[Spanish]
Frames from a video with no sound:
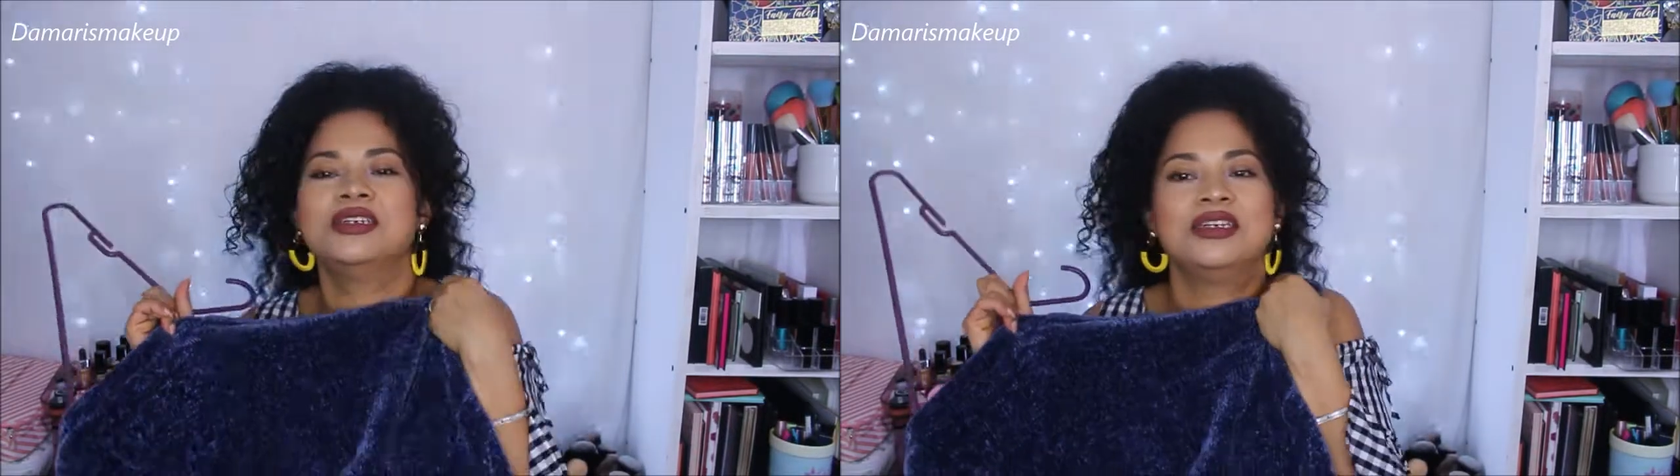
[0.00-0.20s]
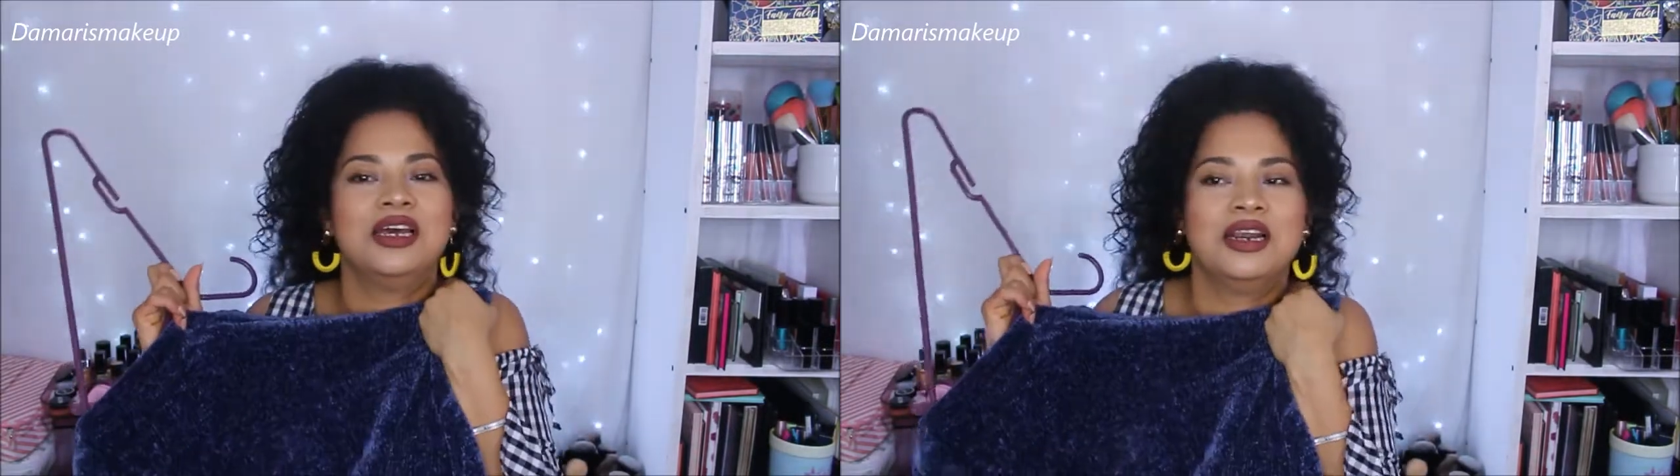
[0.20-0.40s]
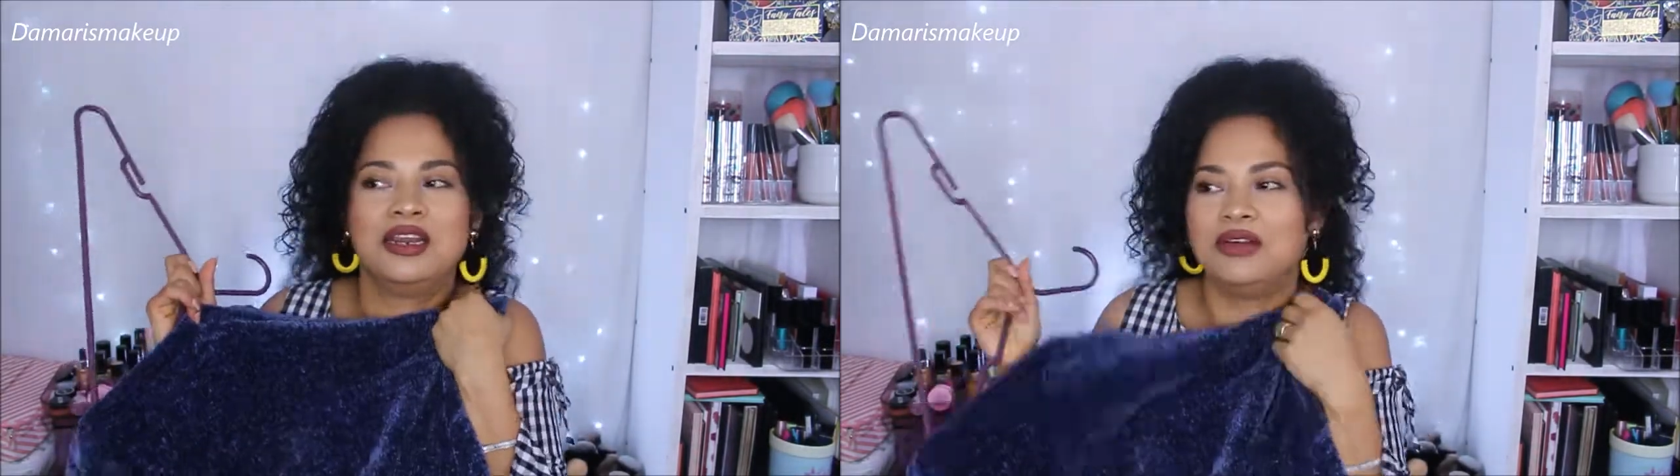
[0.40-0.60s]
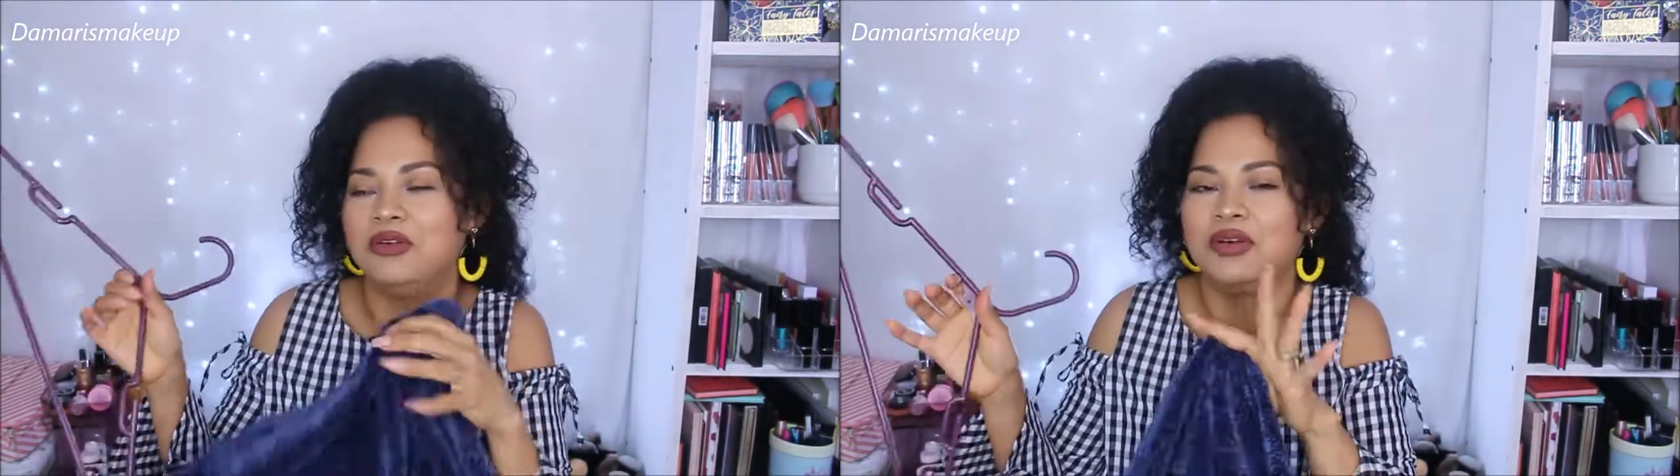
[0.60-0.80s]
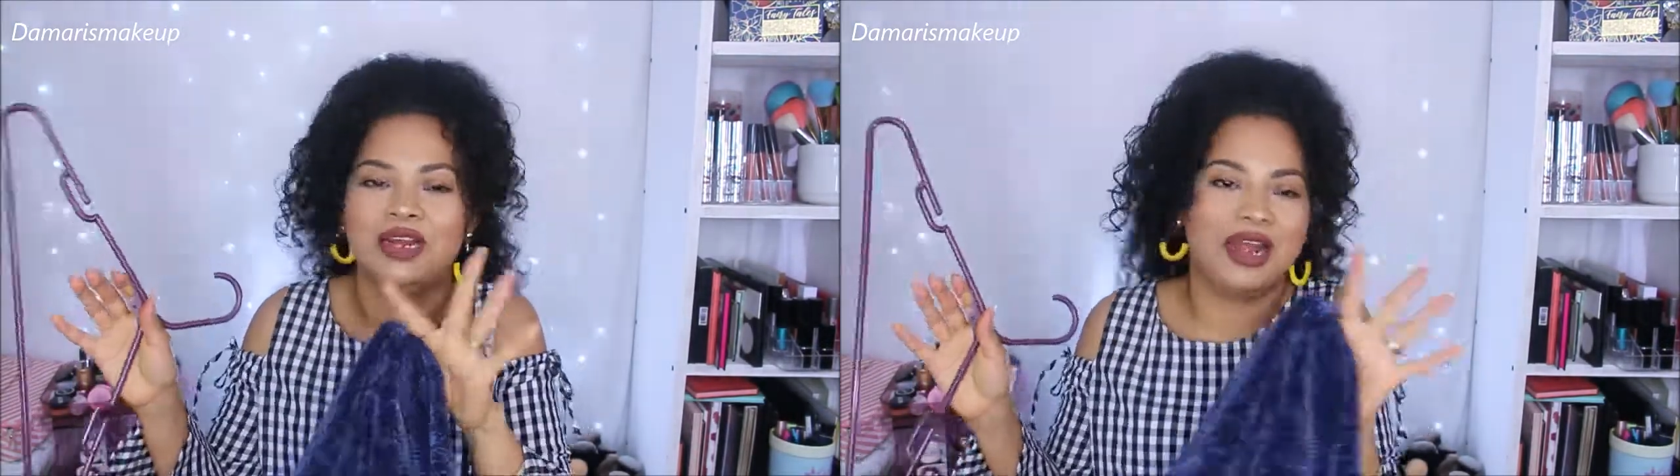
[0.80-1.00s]
Qué
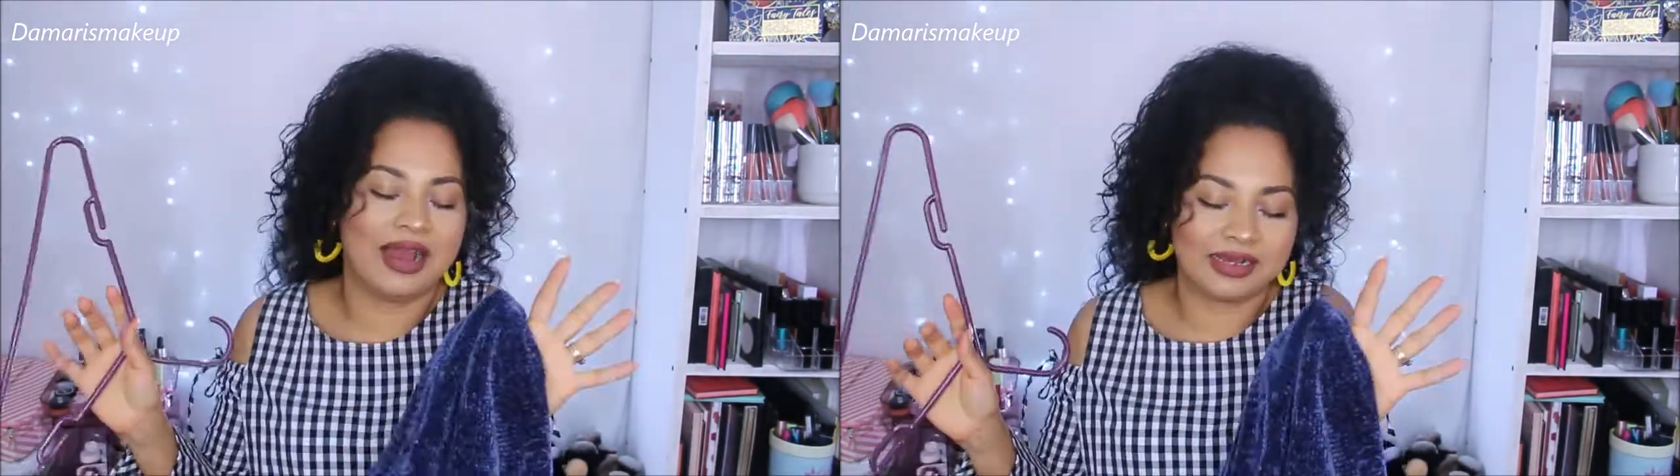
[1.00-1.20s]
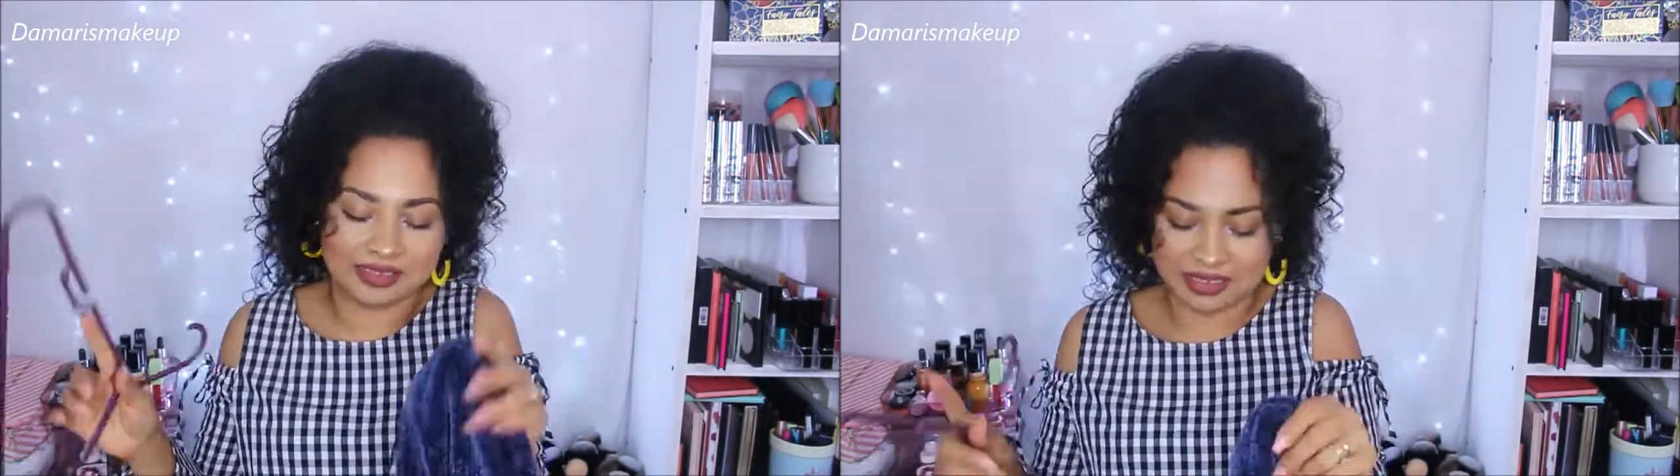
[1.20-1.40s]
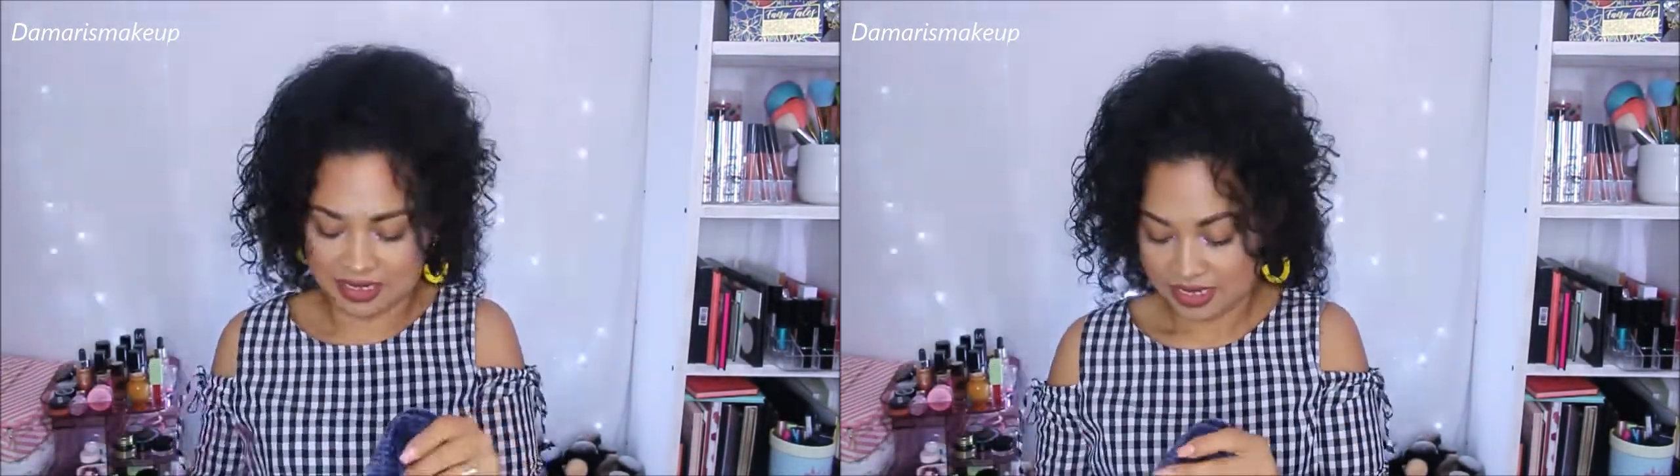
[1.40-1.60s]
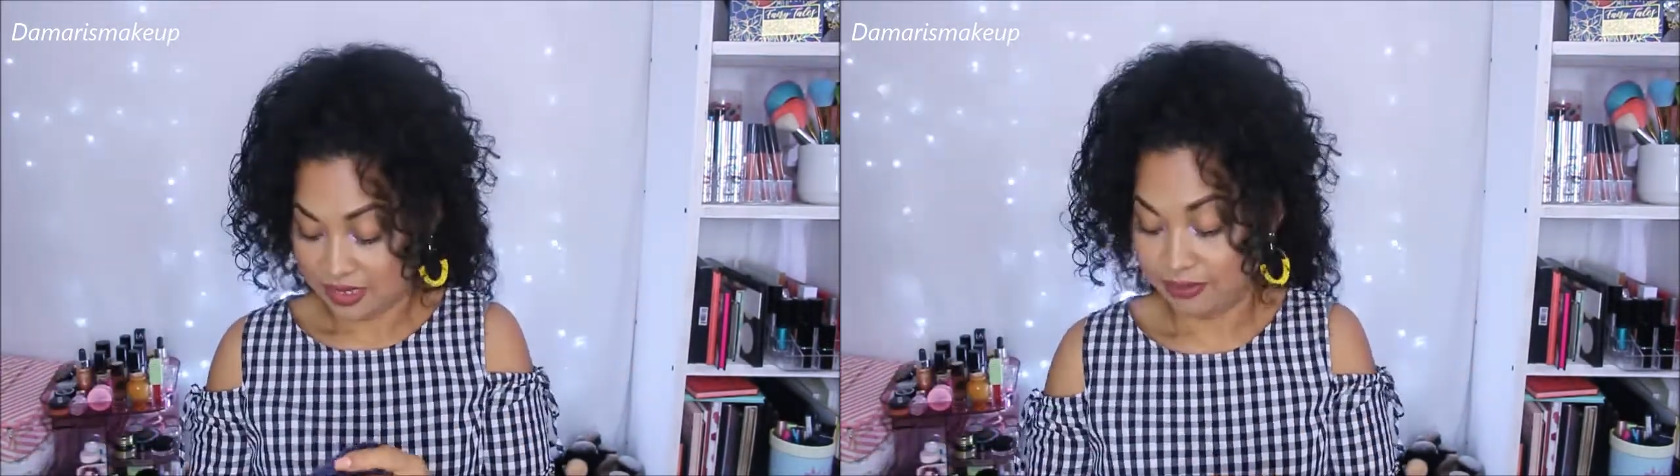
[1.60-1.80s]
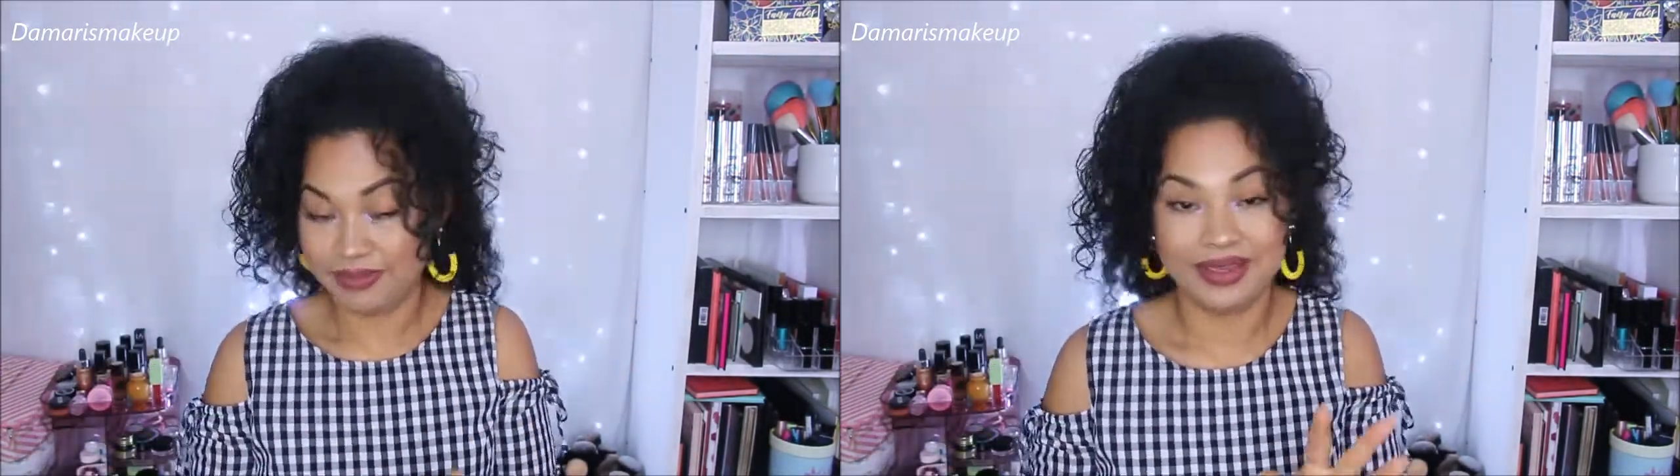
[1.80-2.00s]
rico relax
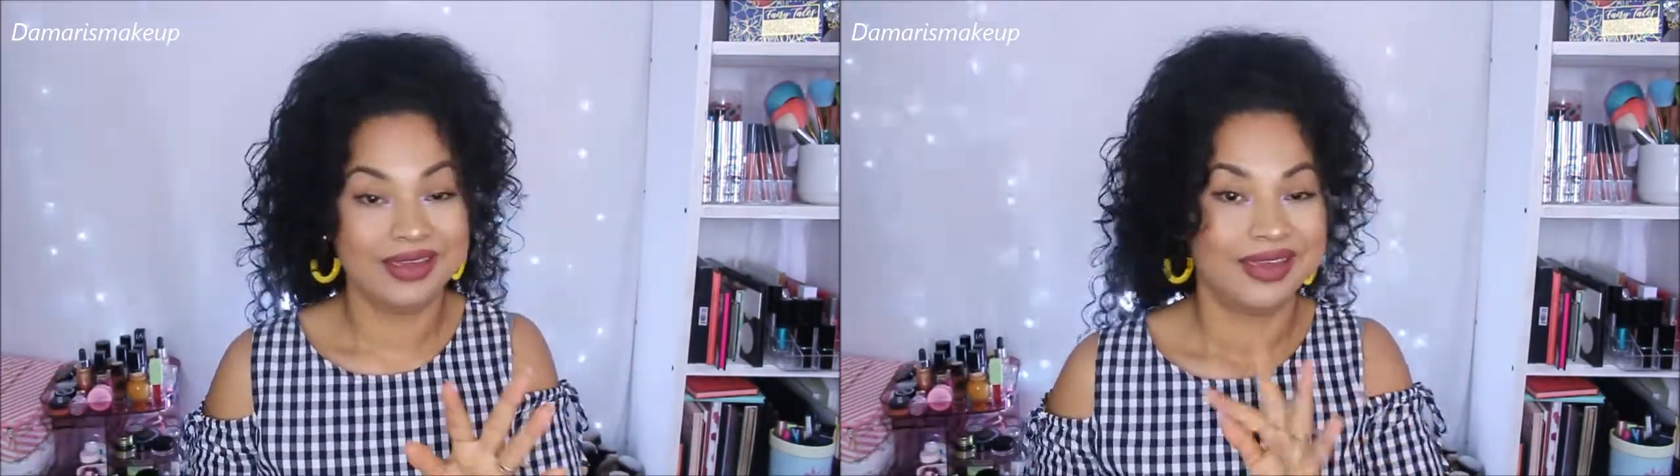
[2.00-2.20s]
me